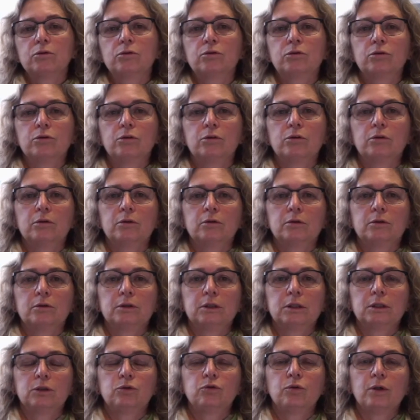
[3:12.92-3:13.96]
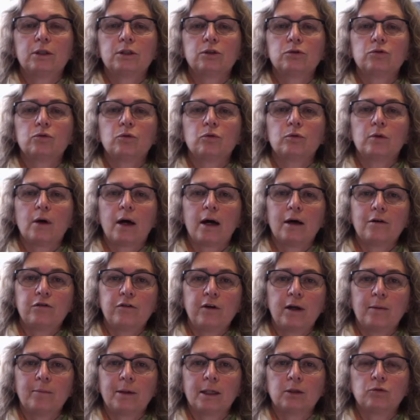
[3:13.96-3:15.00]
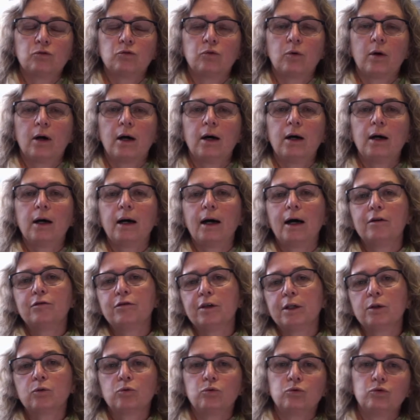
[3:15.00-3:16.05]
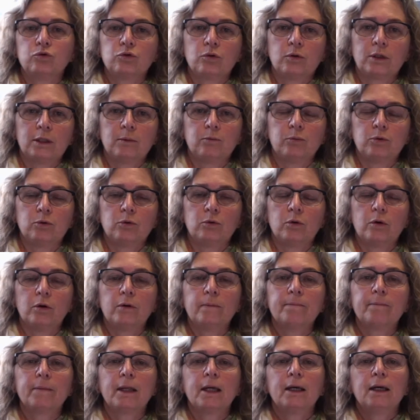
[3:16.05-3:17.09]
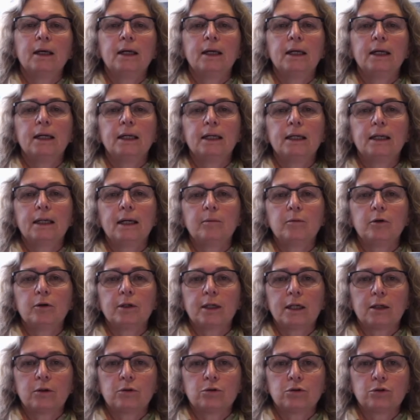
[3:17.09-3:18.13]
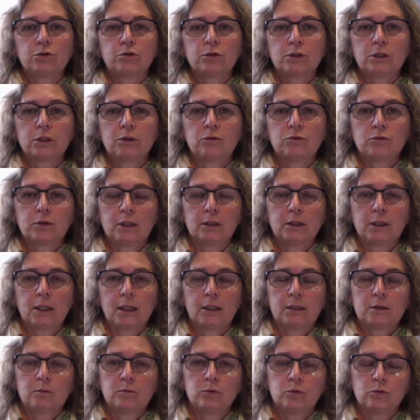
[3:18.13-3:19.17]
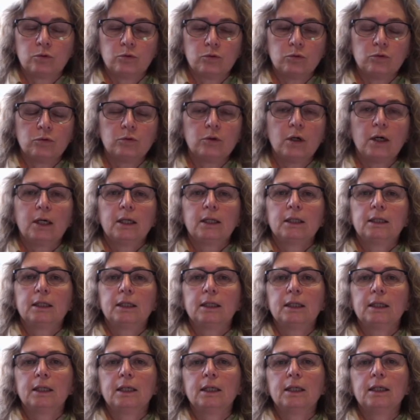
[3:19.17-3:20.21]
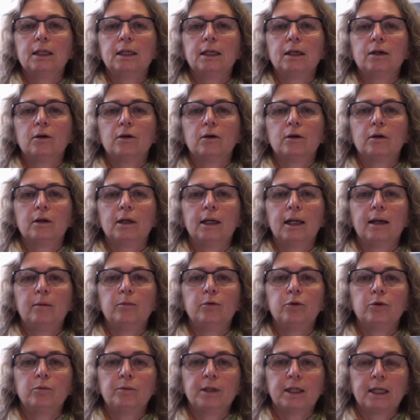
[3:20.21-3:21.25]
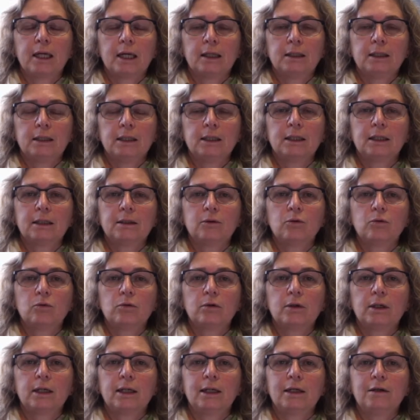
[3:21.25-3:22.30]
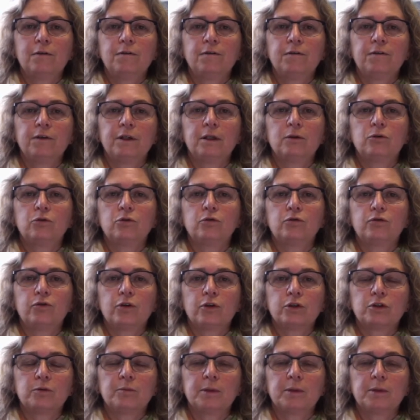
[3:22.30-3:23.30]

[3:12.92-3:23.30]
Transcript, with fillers: de euh, situations inflammatoires avec ou sans les polluants et également quelque chose qui nous intéresse beaucoup qui est euh, la biomécanique et donc l'effet de force